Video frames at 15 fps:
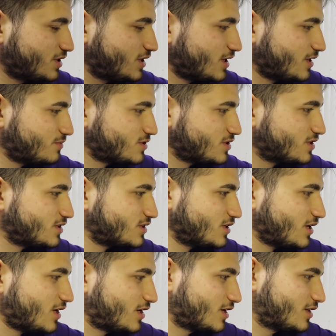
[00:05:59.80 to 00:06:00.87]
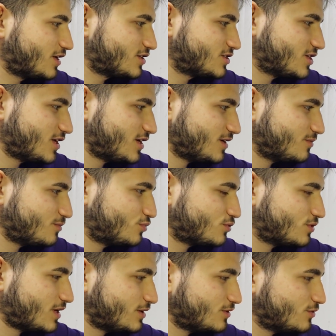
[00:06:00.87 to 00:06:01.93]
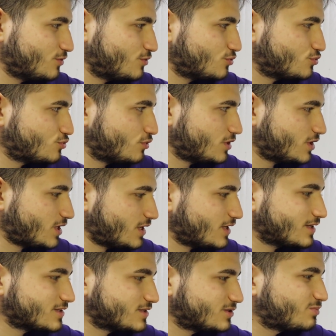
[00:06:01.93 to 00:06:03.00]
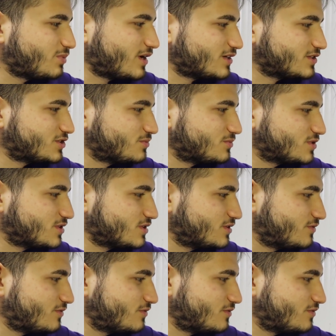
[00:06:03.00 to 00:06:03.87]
Bilgilerimizi girdik arkadaşlar. Buradan 100 dolara siparişimizi